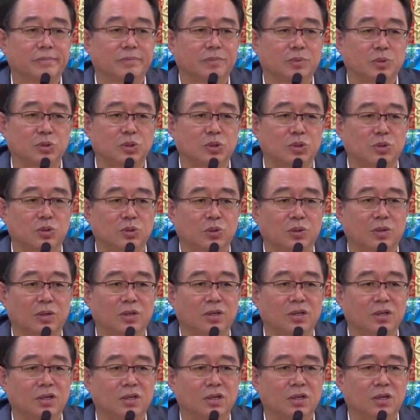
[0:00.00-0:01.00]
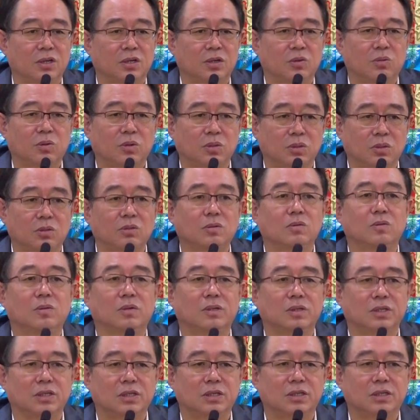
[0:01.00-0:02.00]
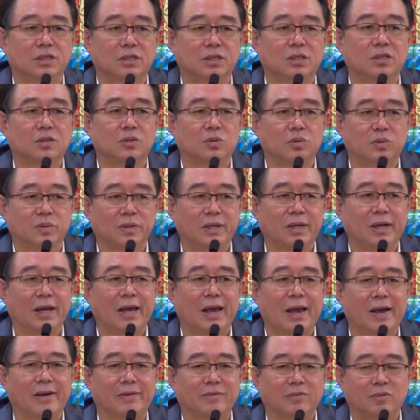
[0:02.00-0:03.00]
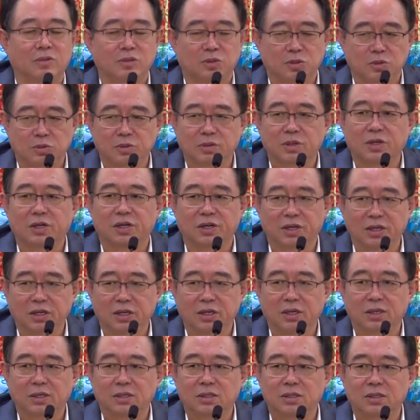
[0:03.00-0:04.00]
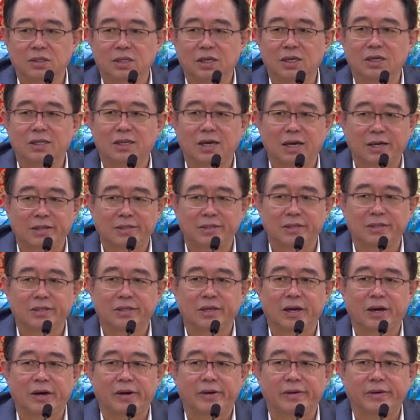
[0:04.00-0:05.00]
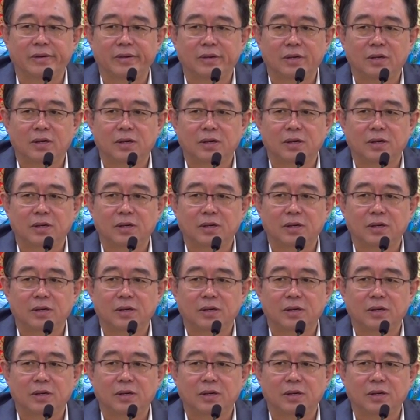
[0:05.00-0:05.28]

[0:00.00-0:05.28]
不是说我通过一个刻苦的练，我就可以替代这个药，